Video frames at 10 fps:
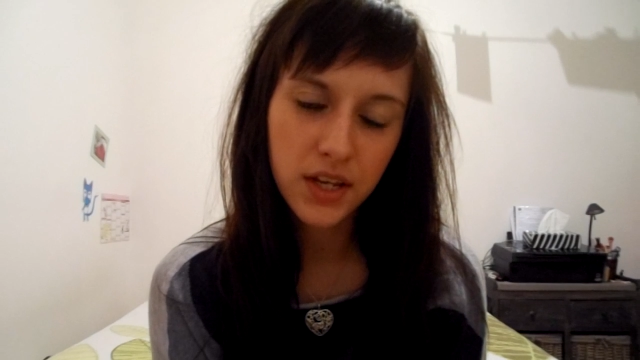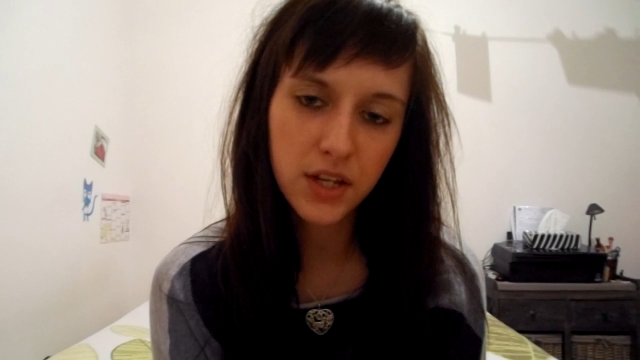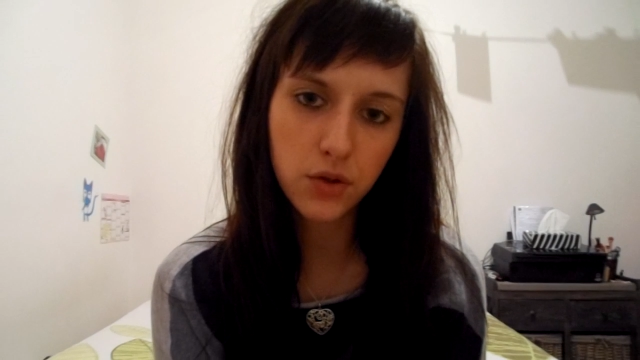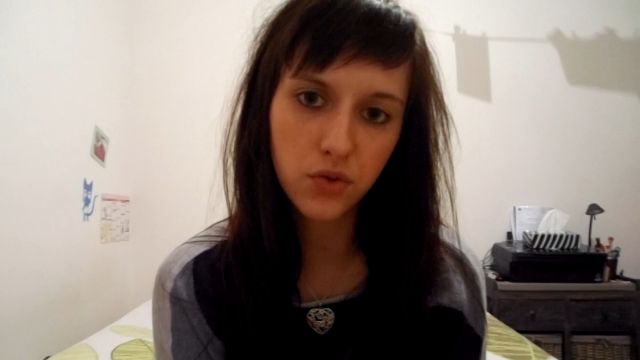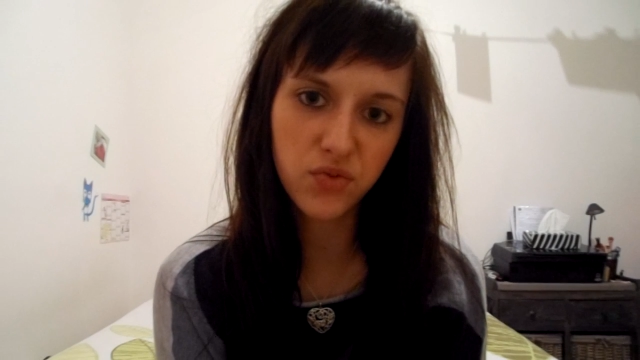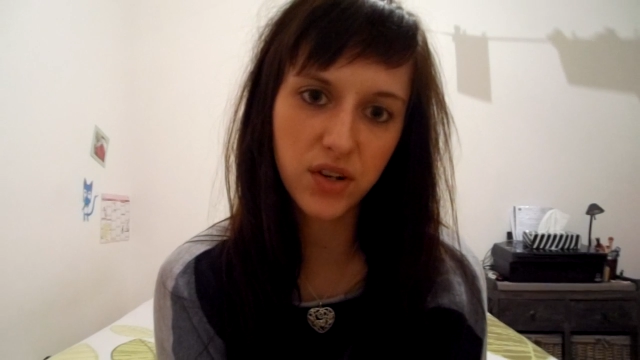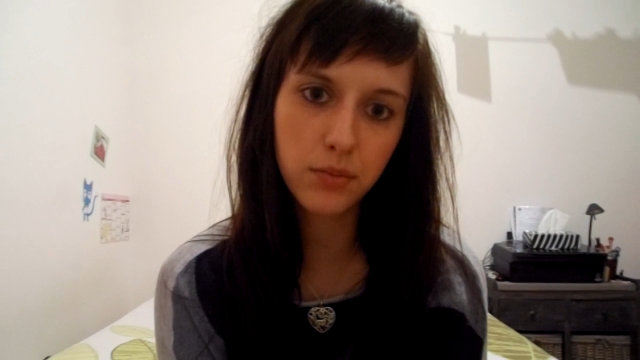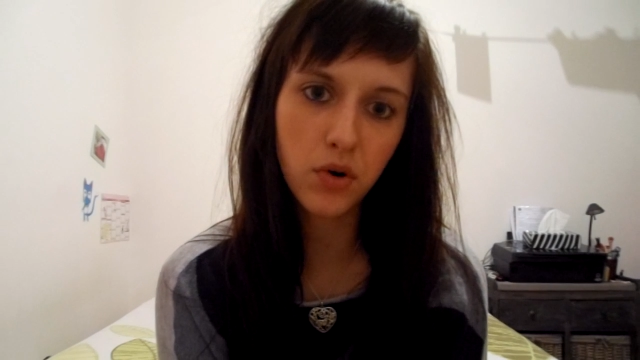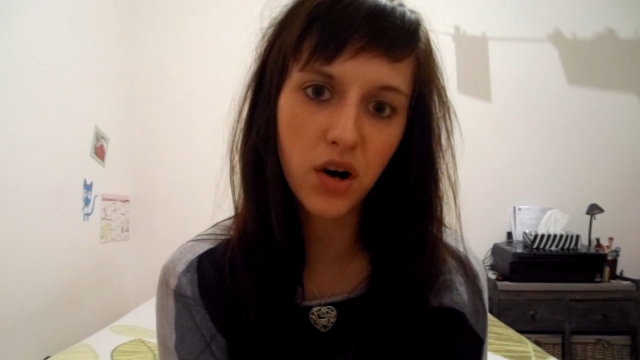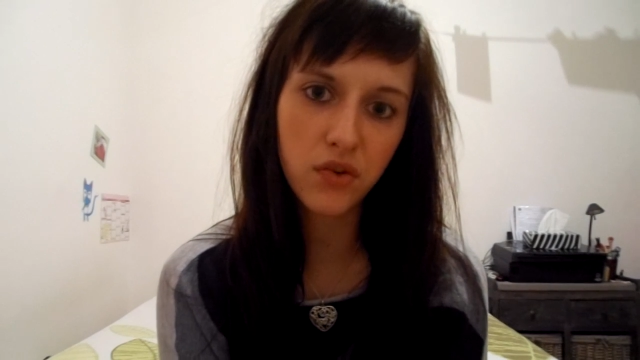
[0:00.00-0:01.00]
et que
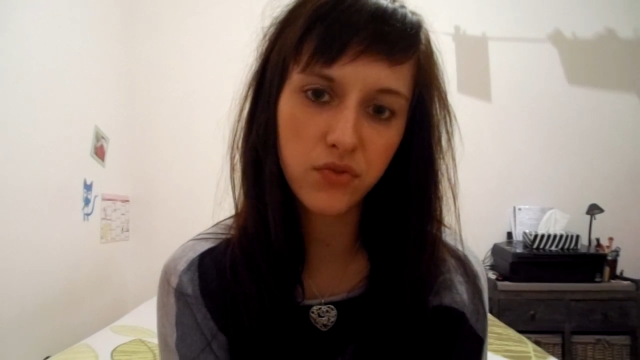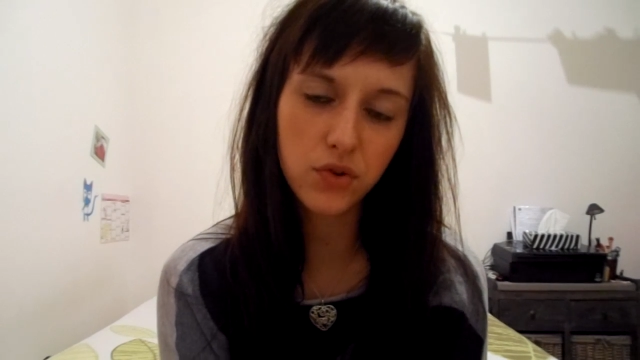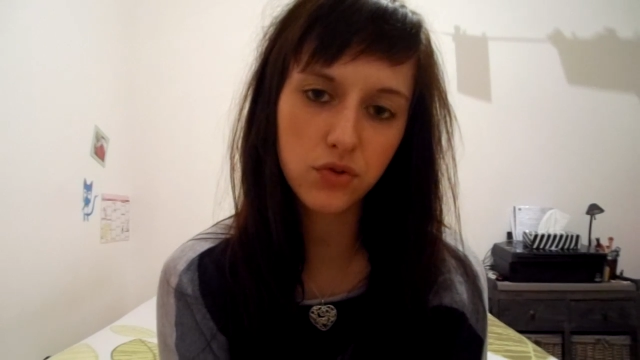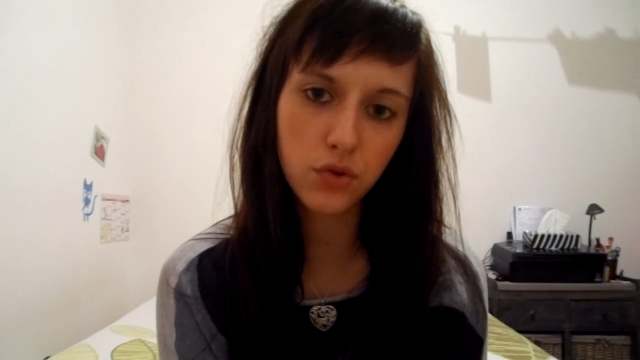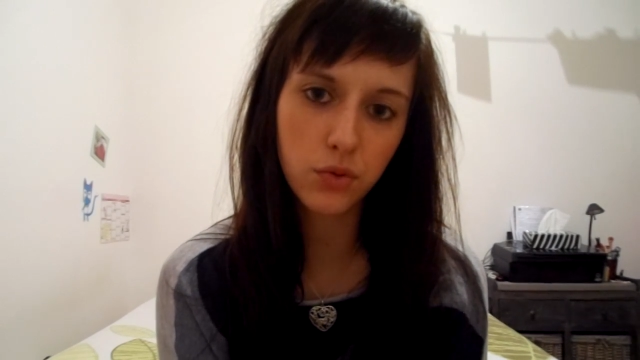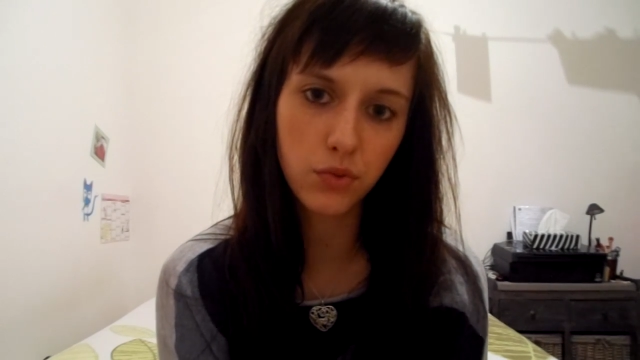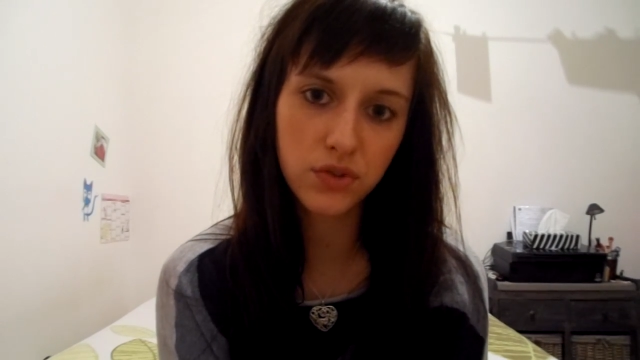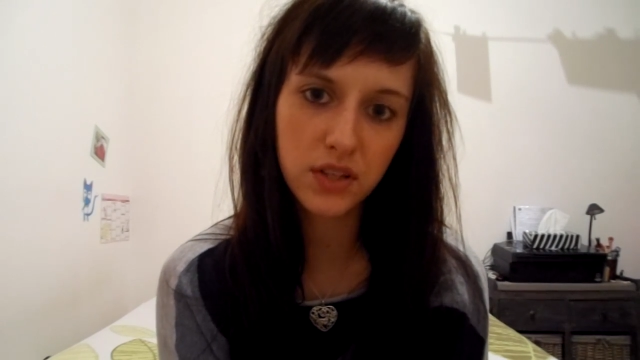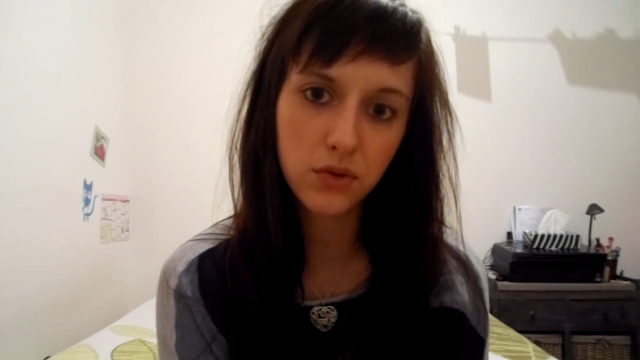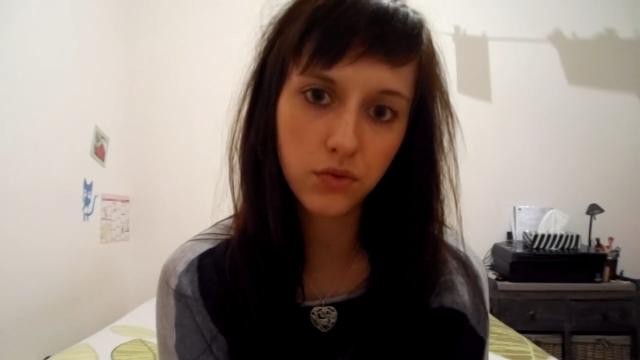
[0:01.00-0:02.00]
vraiment à force de
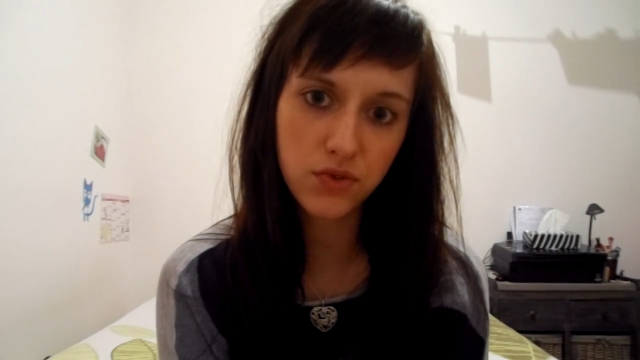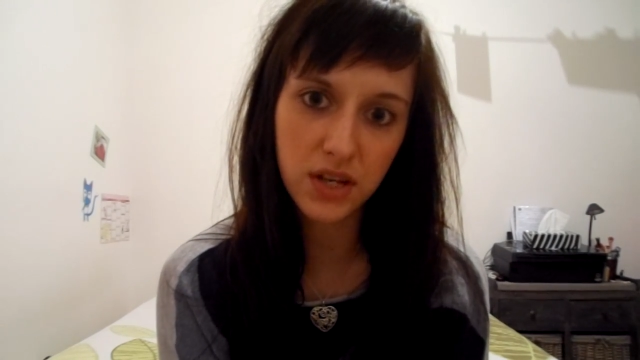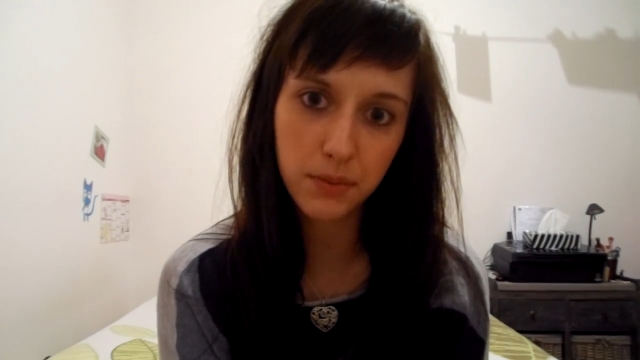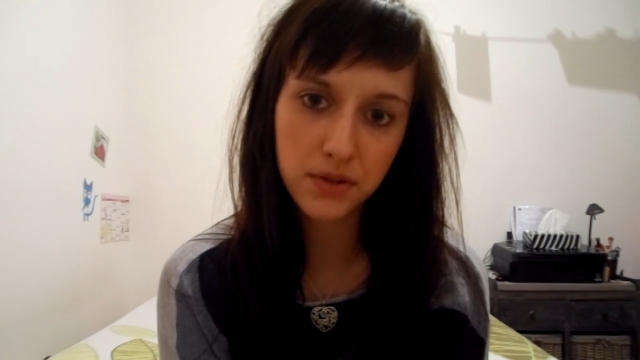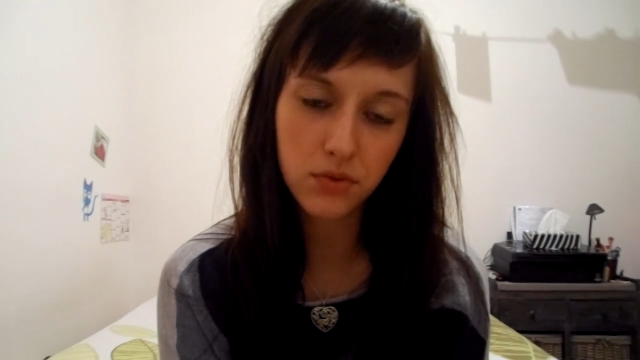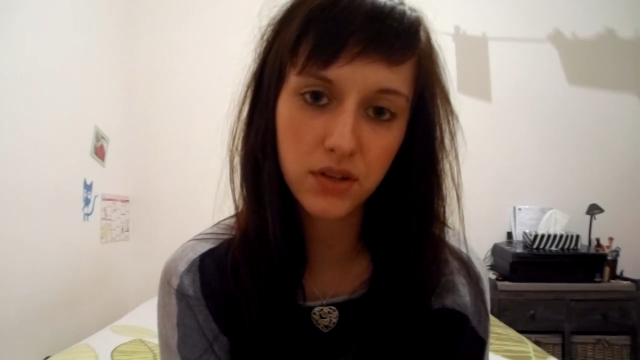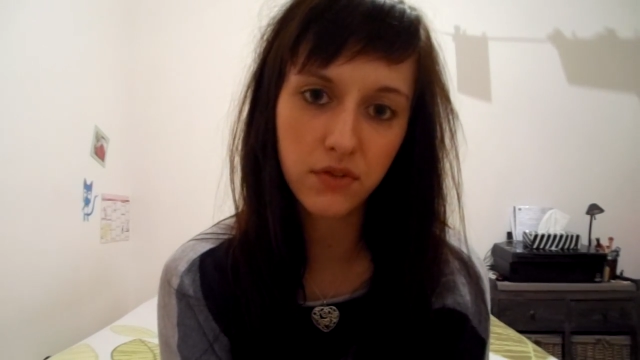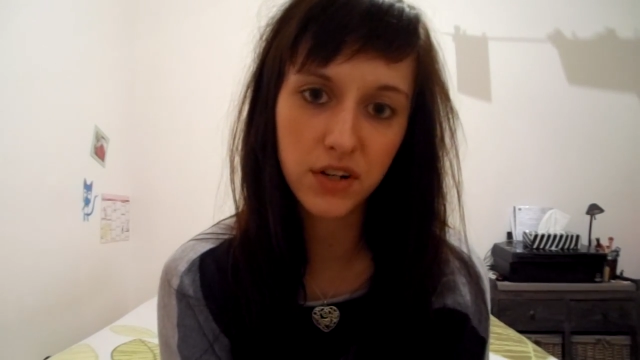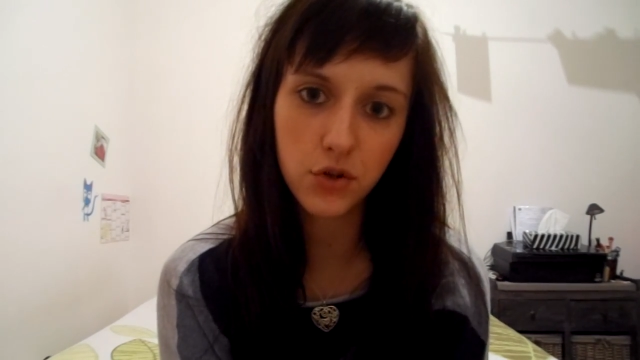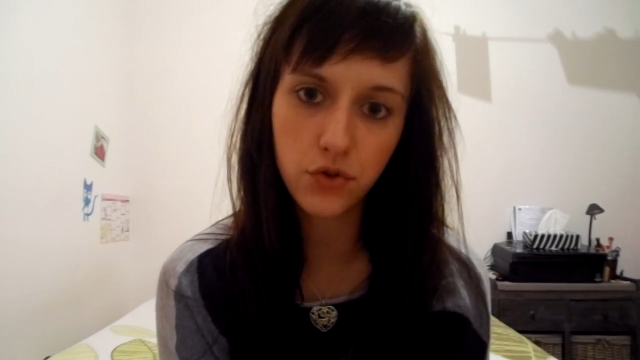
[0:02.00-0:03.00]
remonter, donc vous avez l'impression
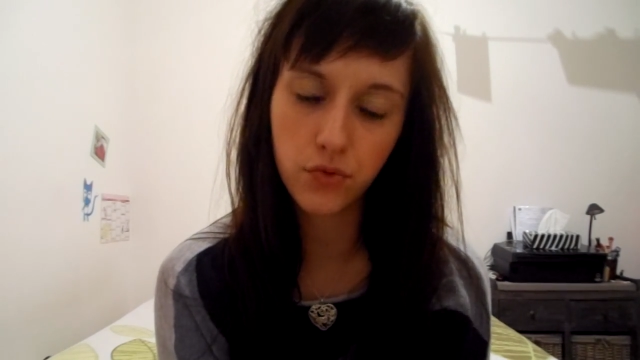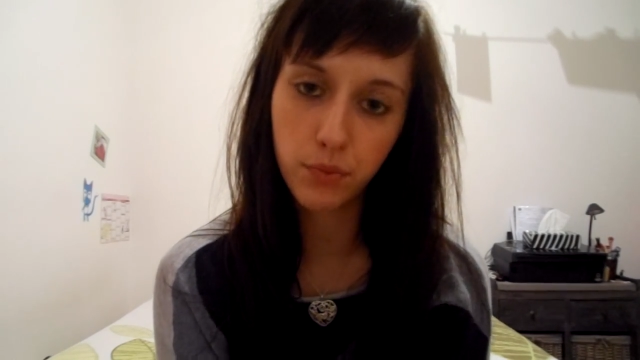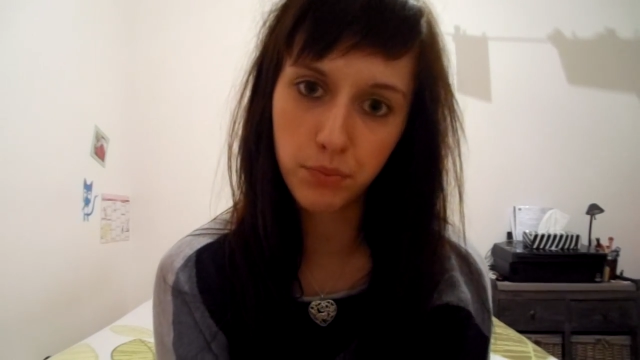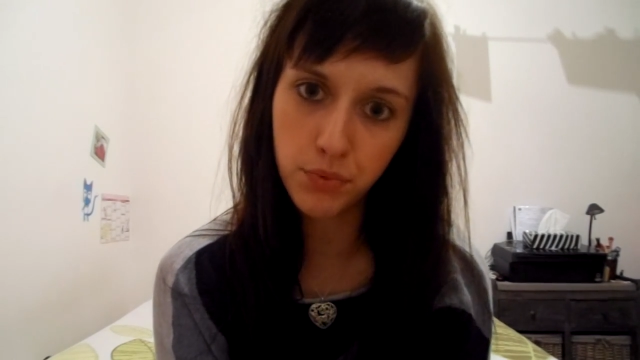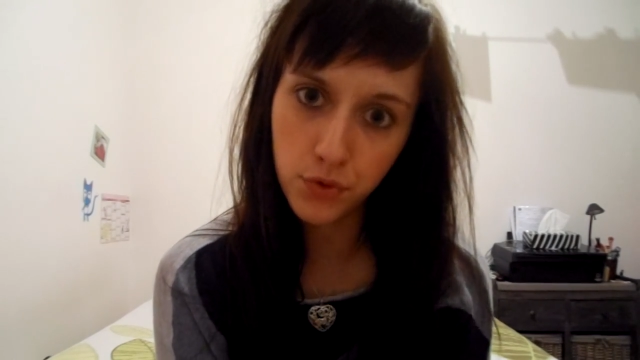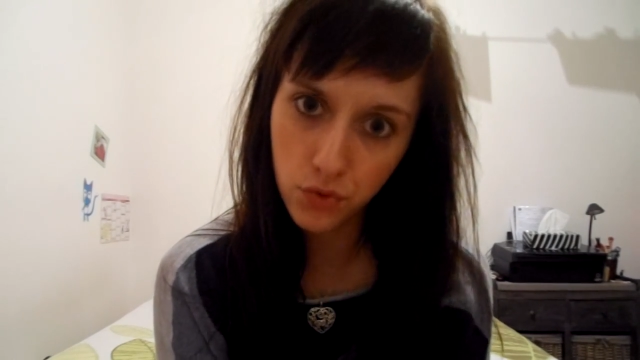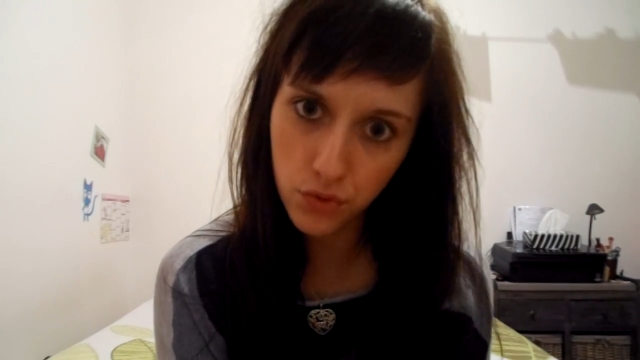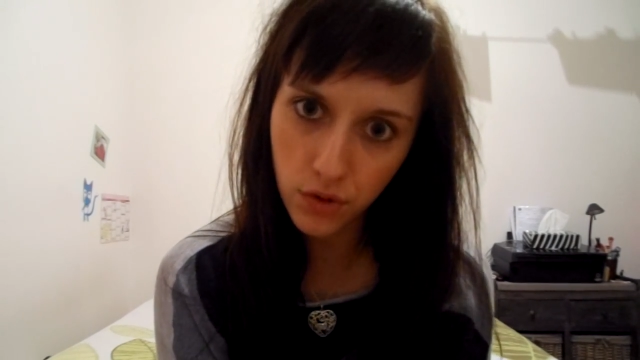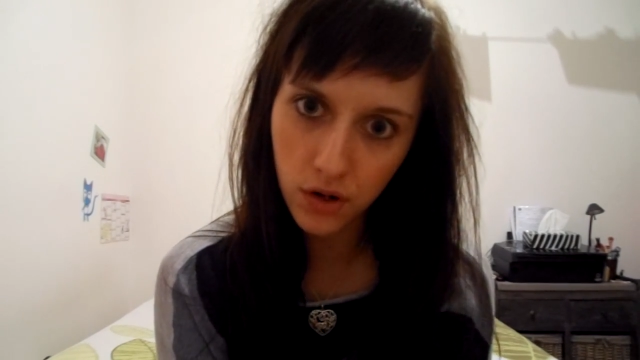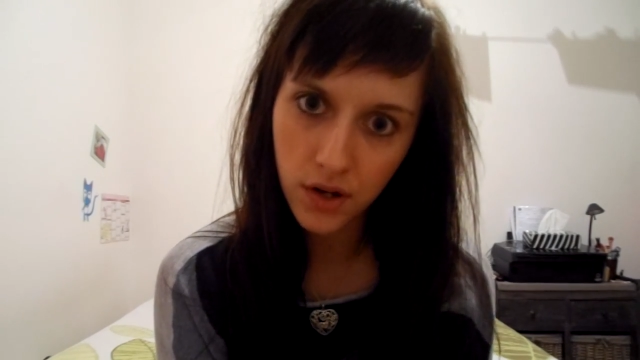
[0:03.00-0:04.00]
d'avoir les cheveux plus
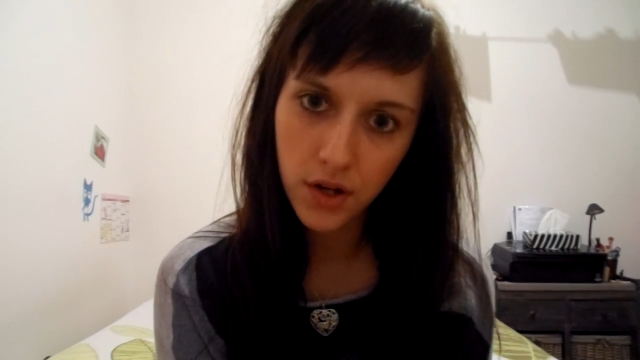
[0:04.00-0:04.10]
courts,